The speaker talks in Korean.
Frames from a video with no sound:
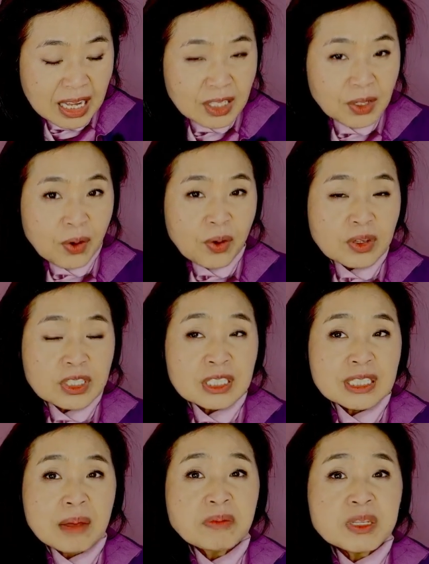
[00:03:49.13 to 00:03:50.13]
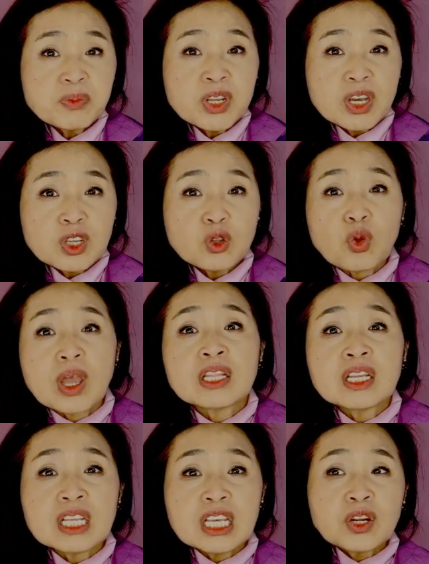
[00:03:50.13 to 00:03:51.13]
그런 것은 30년이
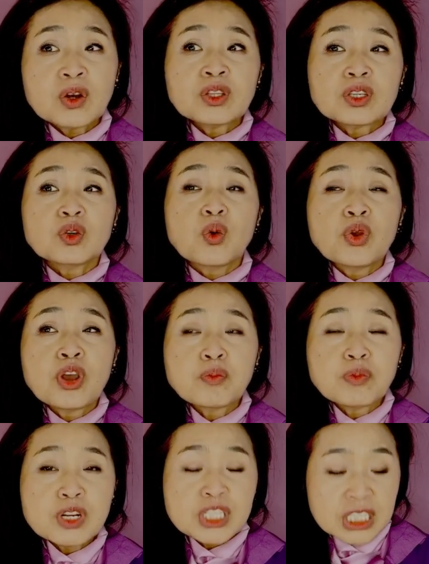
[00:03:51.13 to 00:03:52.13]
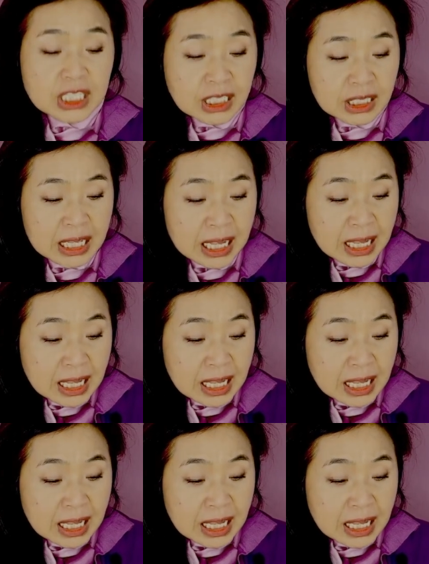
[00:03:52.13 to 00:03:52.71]
되는 이런 그 오염물질은